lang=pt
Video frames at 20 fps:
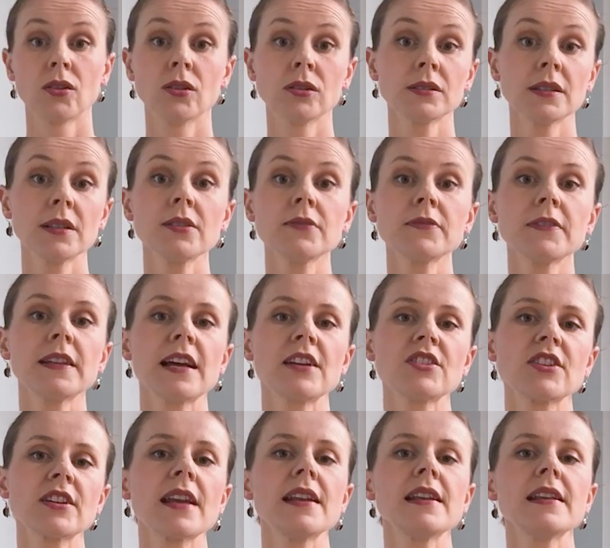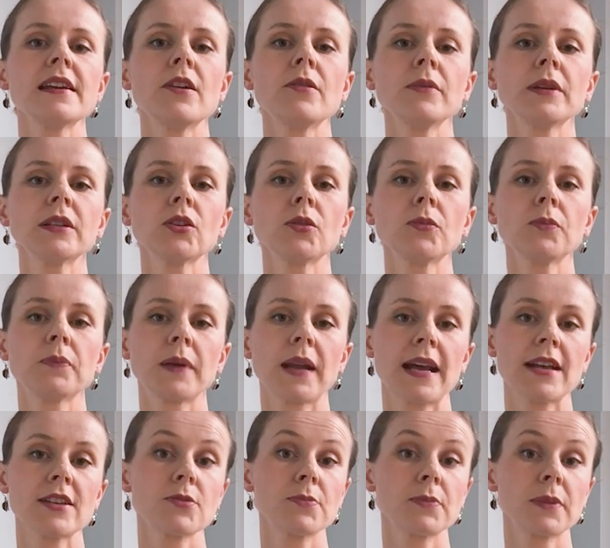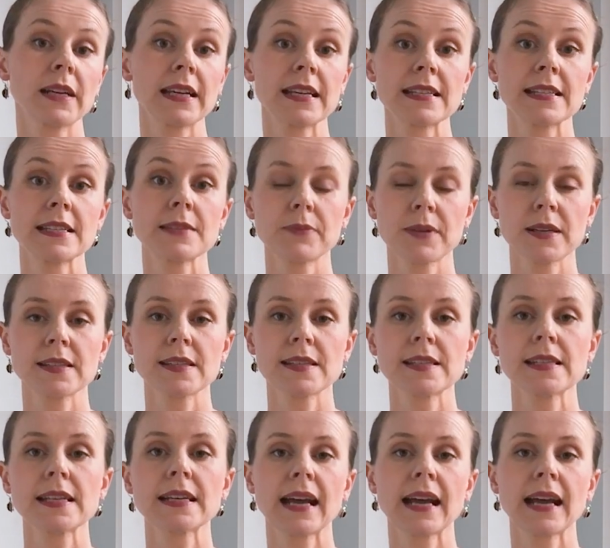Outra novidade é que a lei aumenta o prazo para que as empresas se